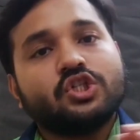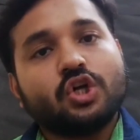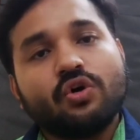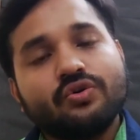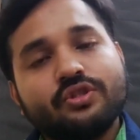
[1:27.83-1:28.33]

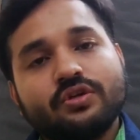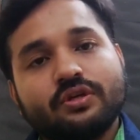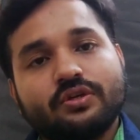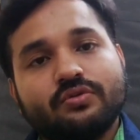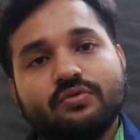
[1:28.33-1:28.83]
সহজ ছিল
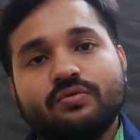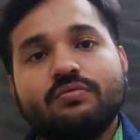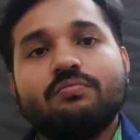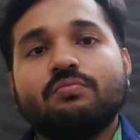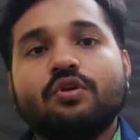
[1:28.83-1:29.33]
কিন্তু
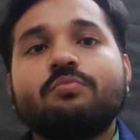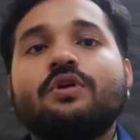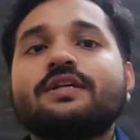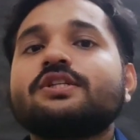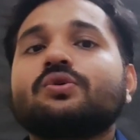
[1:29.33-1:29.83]
বলবো
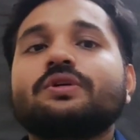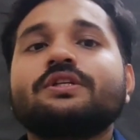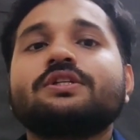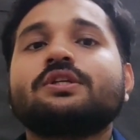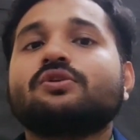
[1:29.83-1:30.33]
না যে
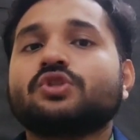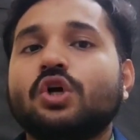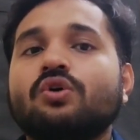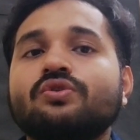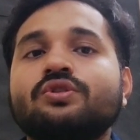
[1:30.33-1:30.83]
কঠিন ছিল
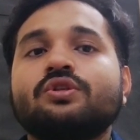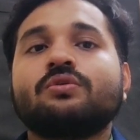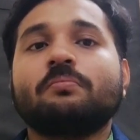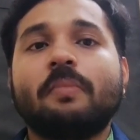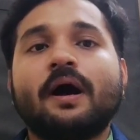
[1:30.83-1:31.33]
সহজ ছিল
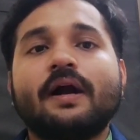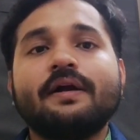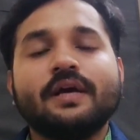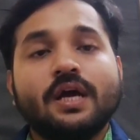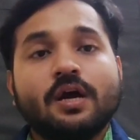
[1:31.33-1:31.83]
বাট
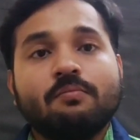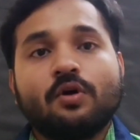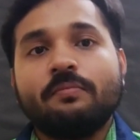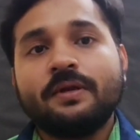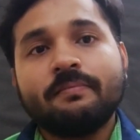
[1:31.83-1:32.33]

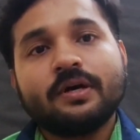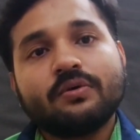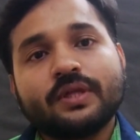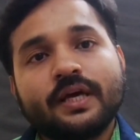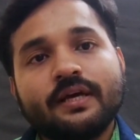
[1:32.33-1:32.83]
প্রবলেমটা
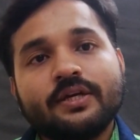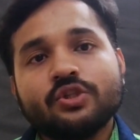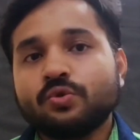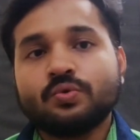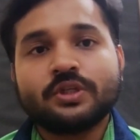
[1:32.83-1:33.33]
কোথায়
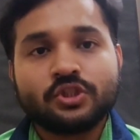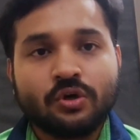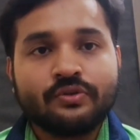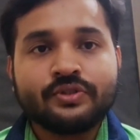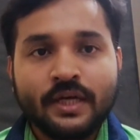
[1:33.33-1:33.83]
শুধু কি
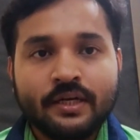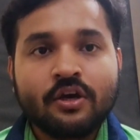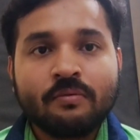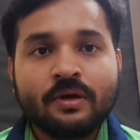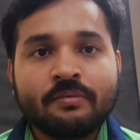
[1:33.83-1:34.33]
সহজ থাকলে
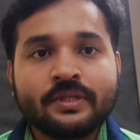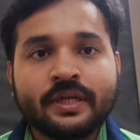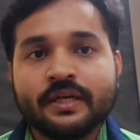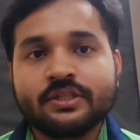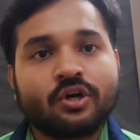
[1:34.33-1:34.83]
হবে আমাদের
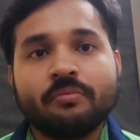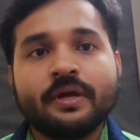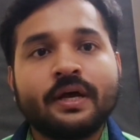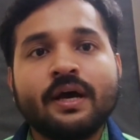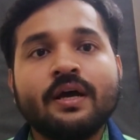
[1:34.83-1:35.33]
কাছে
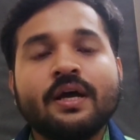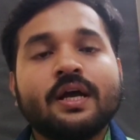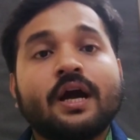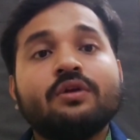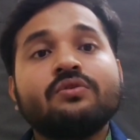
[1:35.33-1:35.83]
হবে না
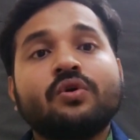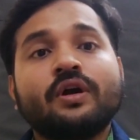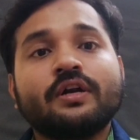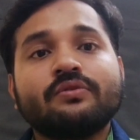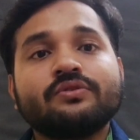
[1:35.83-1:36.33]
কারণ
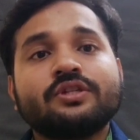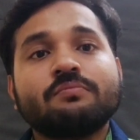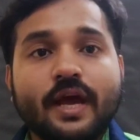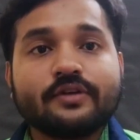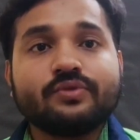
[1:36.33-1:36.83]
কটা কোশ্চেন
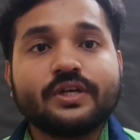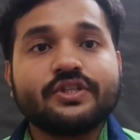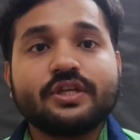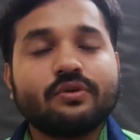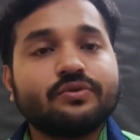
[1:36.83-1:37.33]
একশো
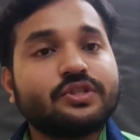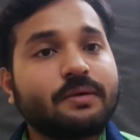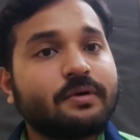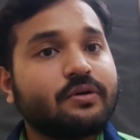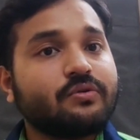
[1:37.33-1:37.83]
আশিটা কোশ্চেন
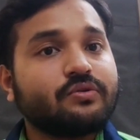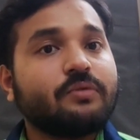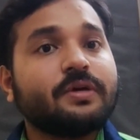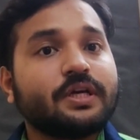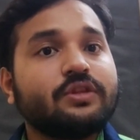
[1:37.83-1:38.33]
আমাকে করতে
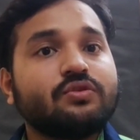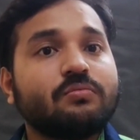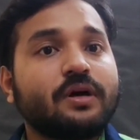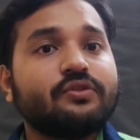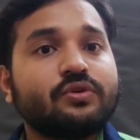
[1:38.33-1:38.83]
হবে কিন্তু
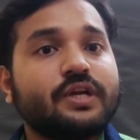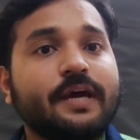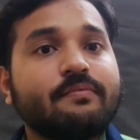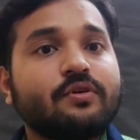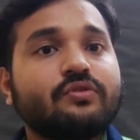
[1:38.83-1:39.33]
মাত্র
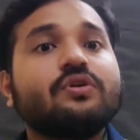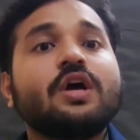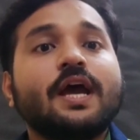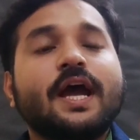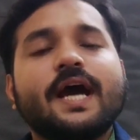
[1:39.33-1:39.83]
টাইম কত
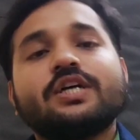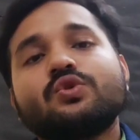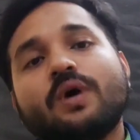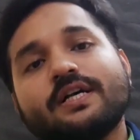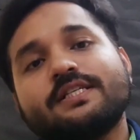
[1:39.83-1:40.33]

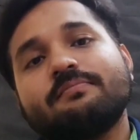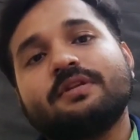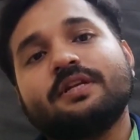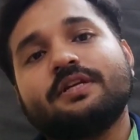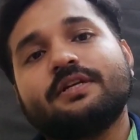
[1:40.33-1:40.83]
একশো আশি
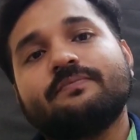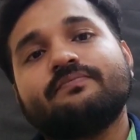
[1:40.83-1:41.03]
মিনিট